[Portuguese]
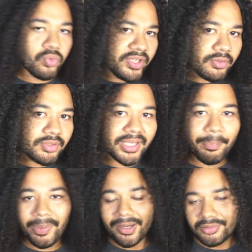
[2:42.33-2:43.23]
O Windows é
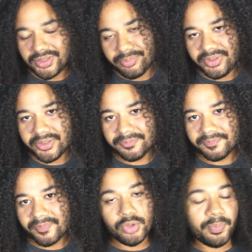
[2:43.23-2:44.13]
pago, sabia?
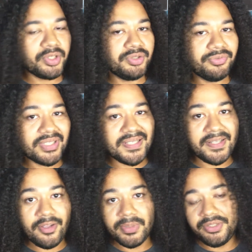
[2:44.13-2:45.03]
O que pode não
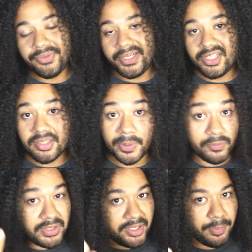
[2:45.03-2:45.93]
fazer nenhuma diferença para
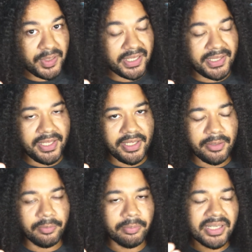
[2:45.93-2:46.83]
você que
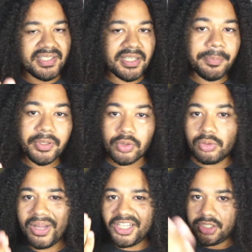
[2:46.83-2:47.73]
pirateia, mas sempre
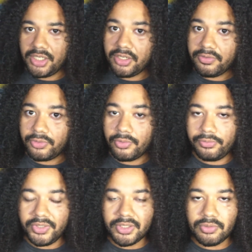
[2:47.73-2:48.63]
quando há dinheiro
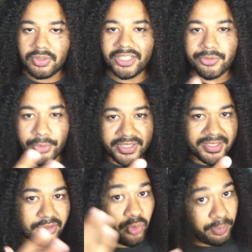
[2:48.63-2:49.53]
envolvido, as
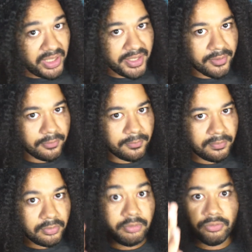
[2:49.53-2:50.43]
coisas se complicam.
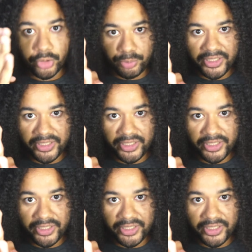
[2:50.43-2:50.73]
Vou